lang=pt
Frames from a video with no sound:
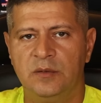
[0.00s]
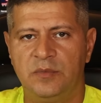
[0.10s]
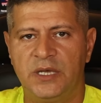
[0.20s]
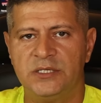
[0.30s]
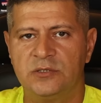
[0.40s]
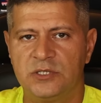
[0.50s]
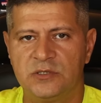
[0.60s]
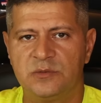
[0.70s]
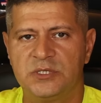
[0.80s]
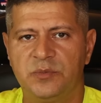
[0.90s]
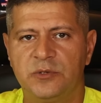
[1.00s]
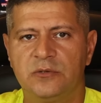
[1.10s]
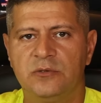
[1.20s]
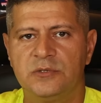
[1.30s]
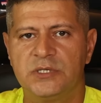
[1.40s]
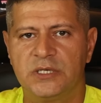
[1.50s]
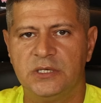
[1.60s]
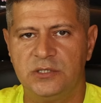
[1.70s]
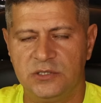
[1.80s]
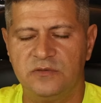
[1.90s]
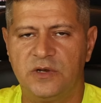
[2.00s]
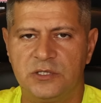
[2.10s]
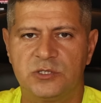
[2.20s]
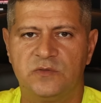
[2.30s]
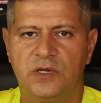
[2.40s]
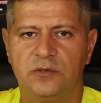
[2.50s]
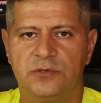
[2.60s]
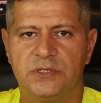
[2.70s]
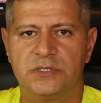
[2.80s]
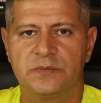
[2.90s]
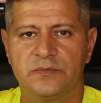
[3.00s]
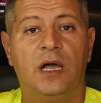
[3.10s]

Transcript: Mas nós vamos ter produtos aqui de diversos valores.